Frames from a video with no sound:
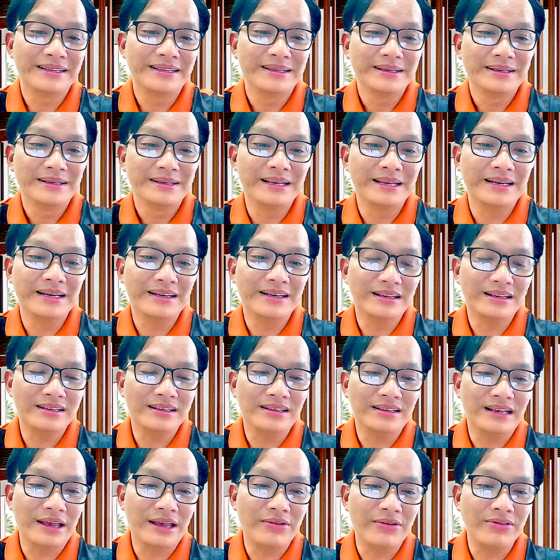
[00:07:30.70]
dạng ừ,
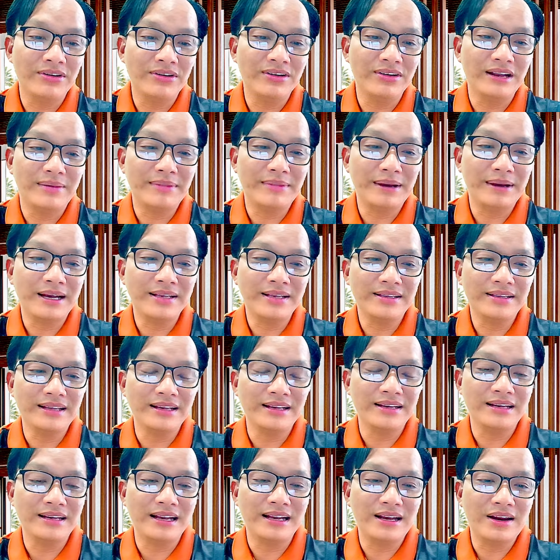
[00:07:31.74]
kiểu như là
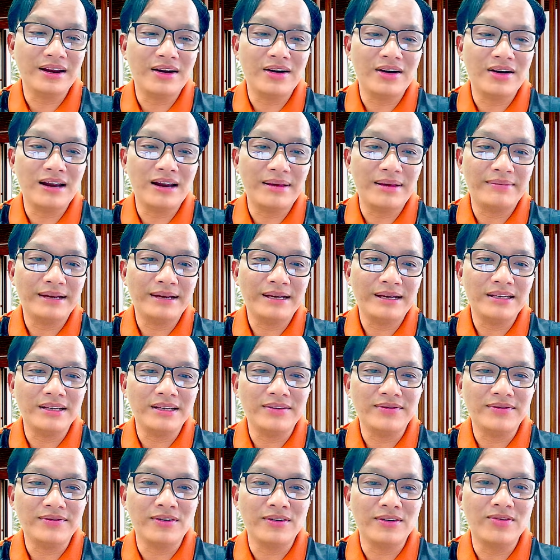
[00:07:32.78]
marketing này nọ làm các
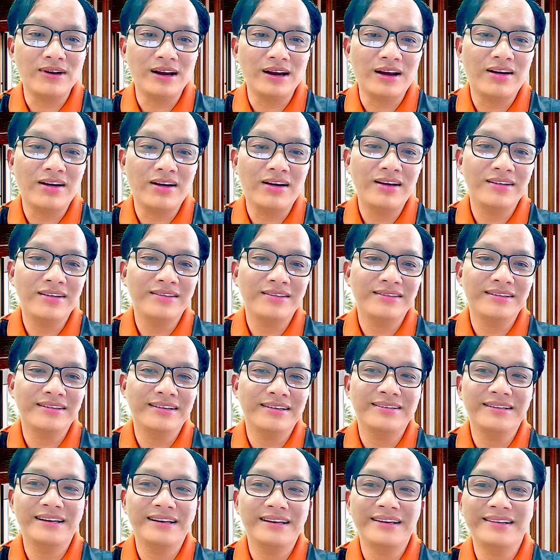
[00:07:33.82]
dịch vụ này nọ đó
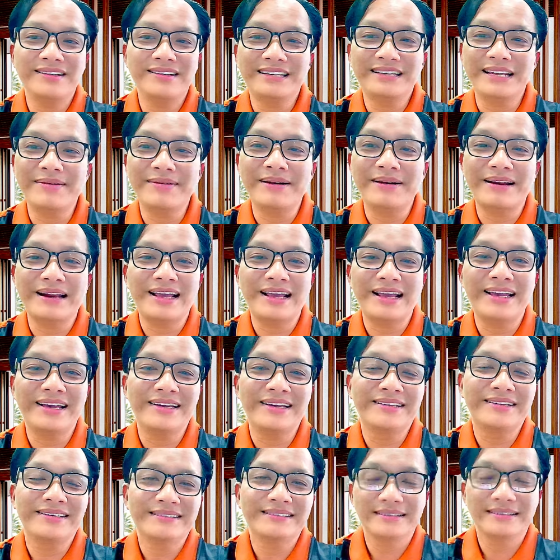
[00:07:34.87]
à, che mặt lại
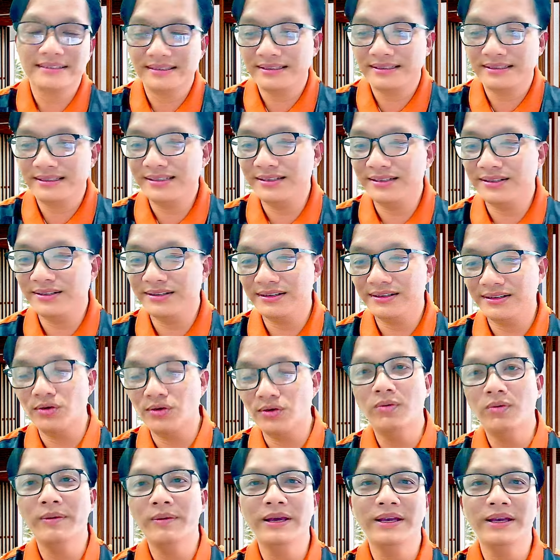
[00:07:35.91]
ha chứ, chứ
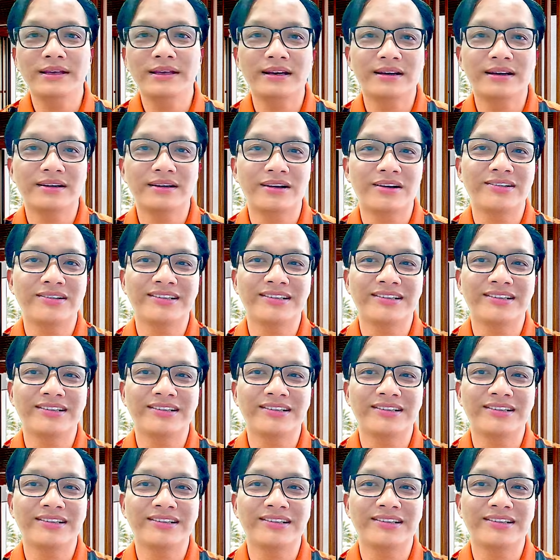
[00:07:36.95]
chú biết chừng con